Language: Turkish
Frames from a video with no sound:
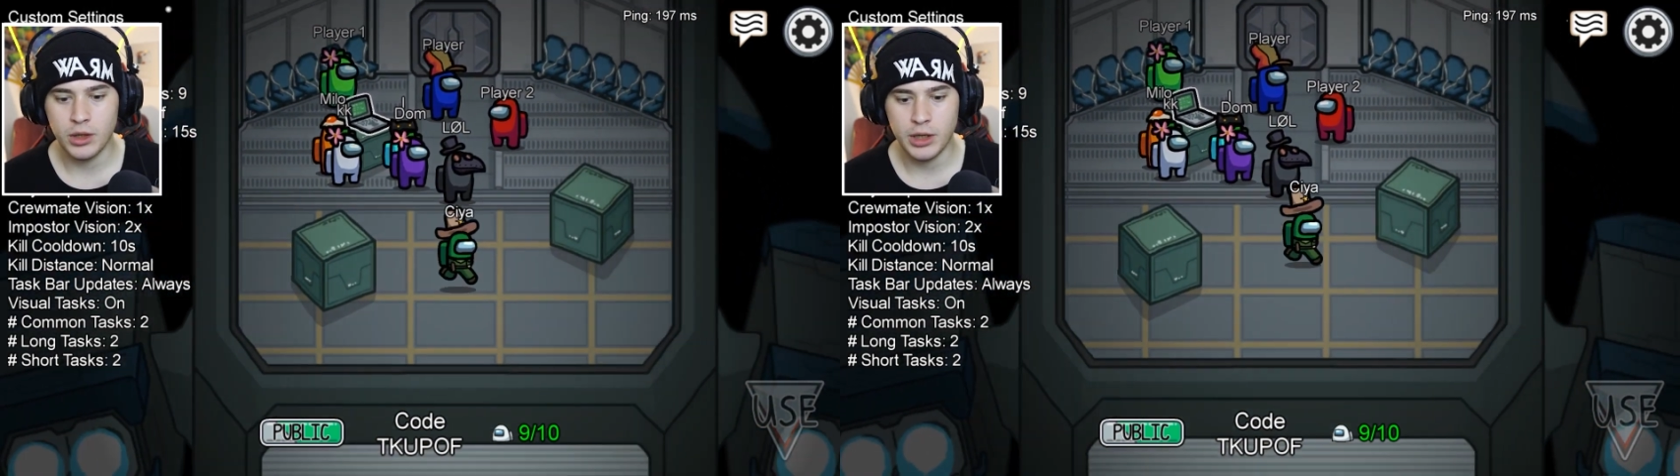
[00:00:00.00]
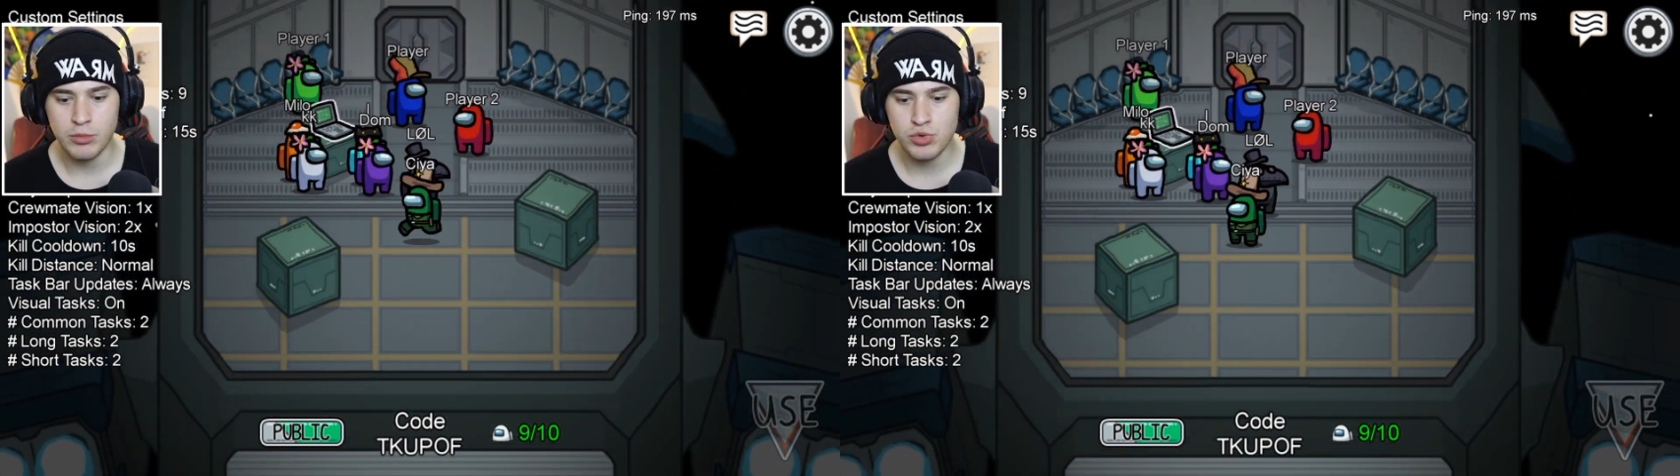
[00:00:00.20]

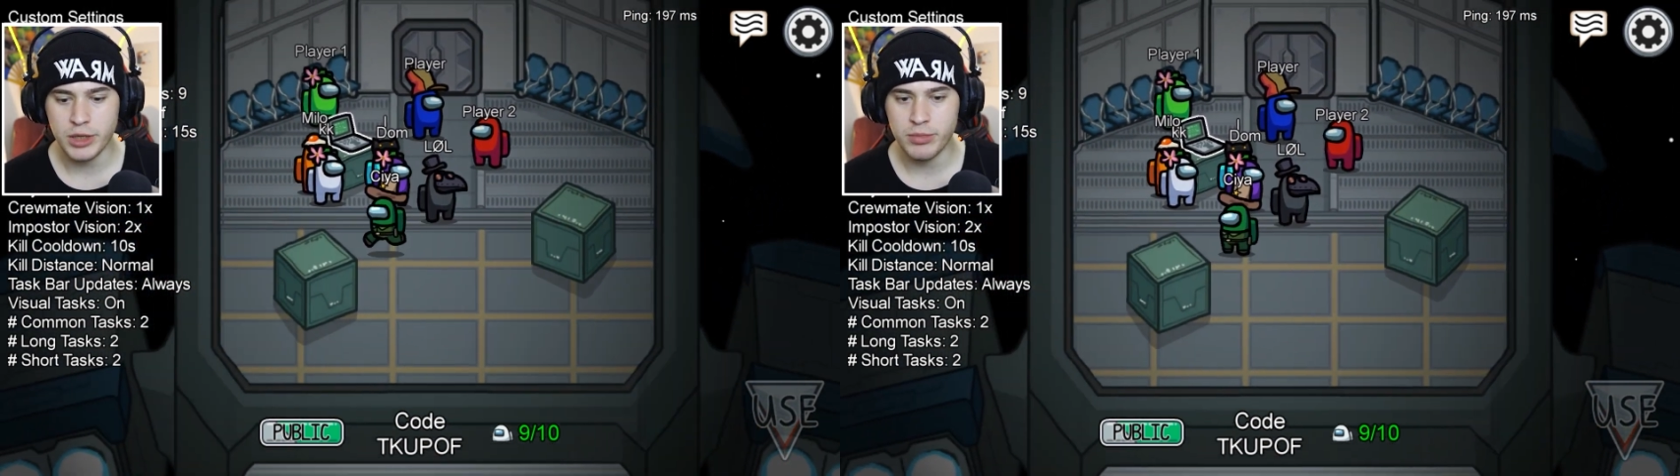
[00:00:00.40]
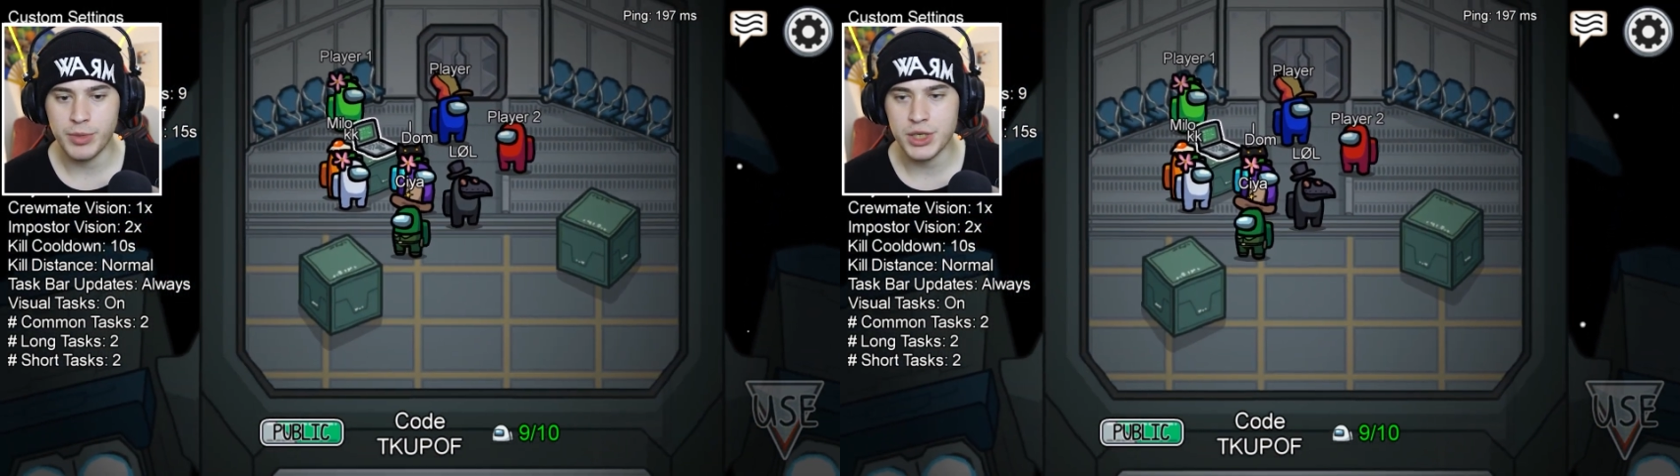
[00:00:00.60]
Tam
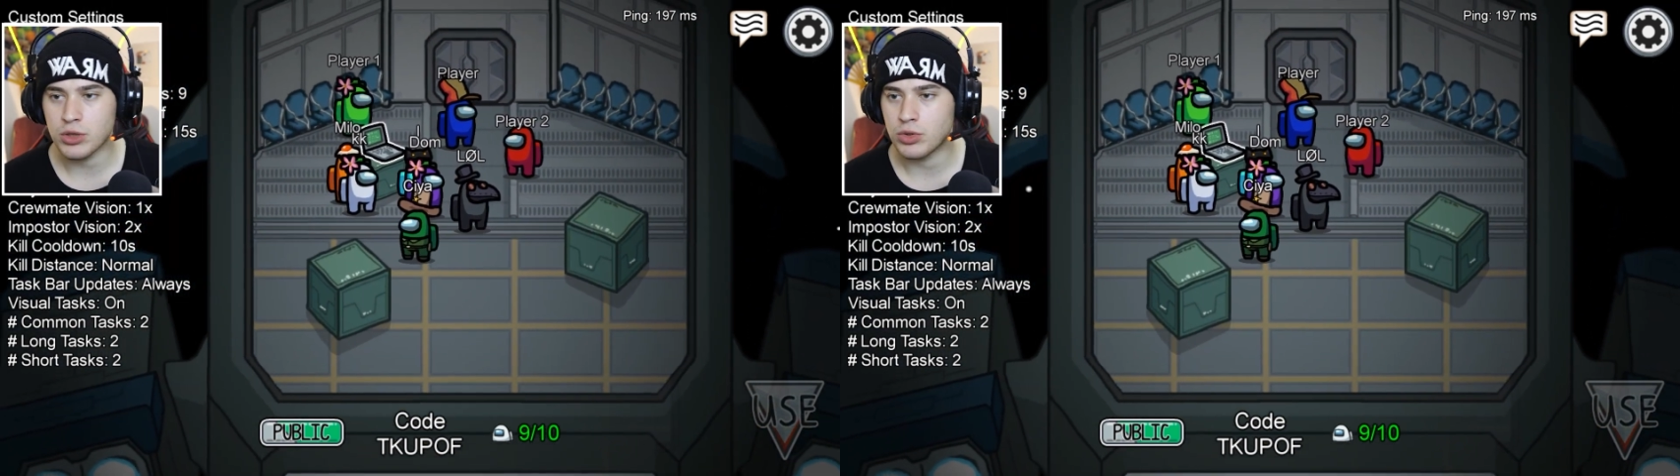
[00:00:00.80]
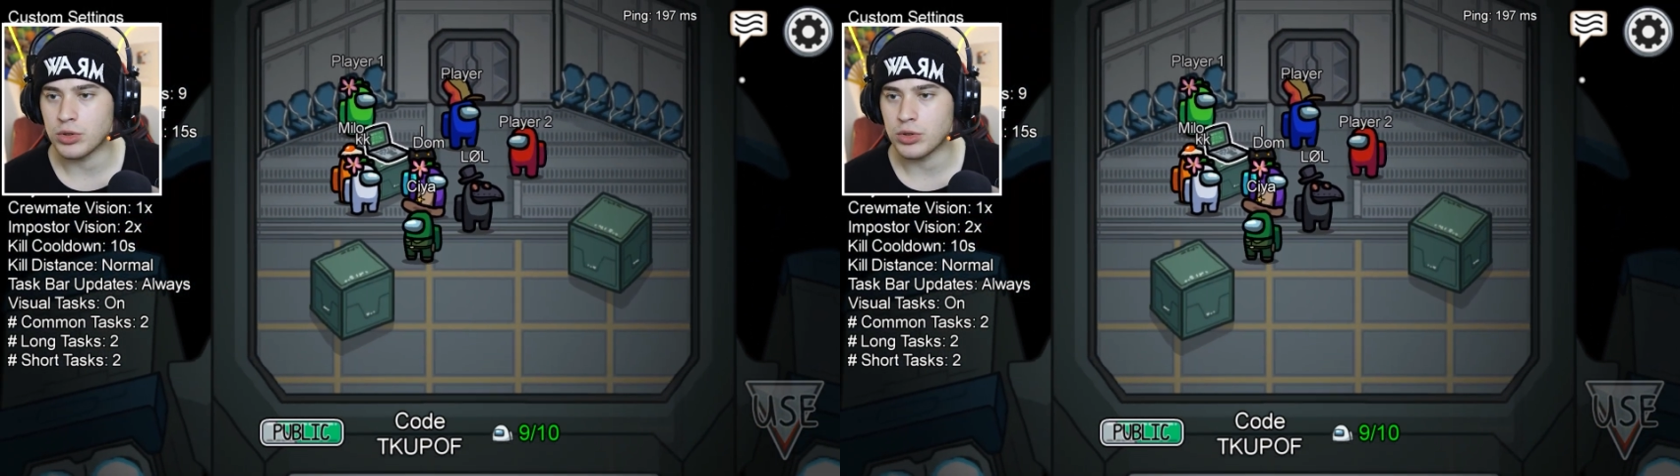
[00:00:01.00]
uzatma başlat